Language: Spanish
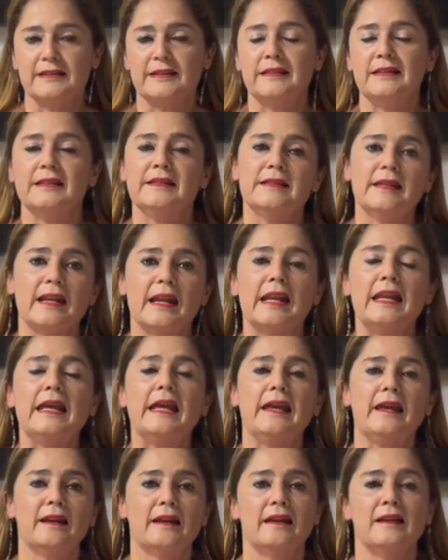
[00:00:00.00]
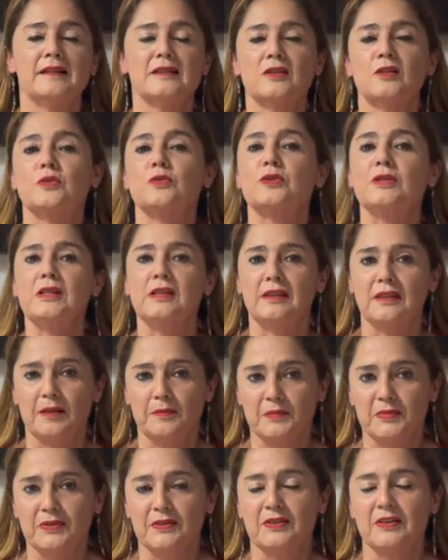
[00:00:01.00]
sí quisiera leerles los
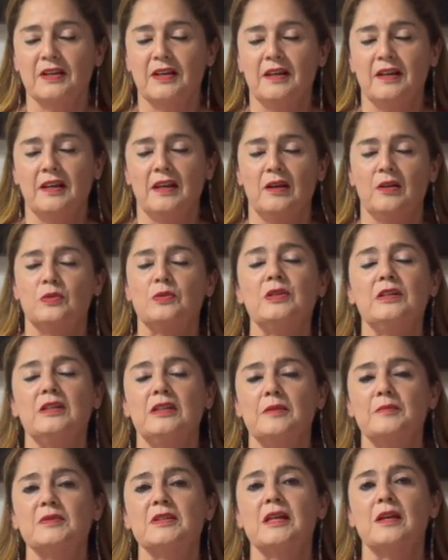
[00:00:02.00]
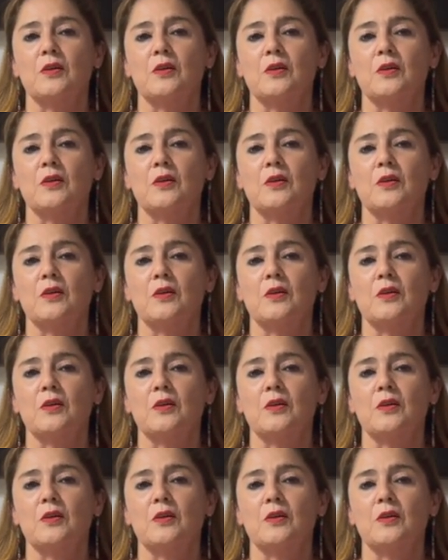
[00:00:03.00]
ítems, los ítems que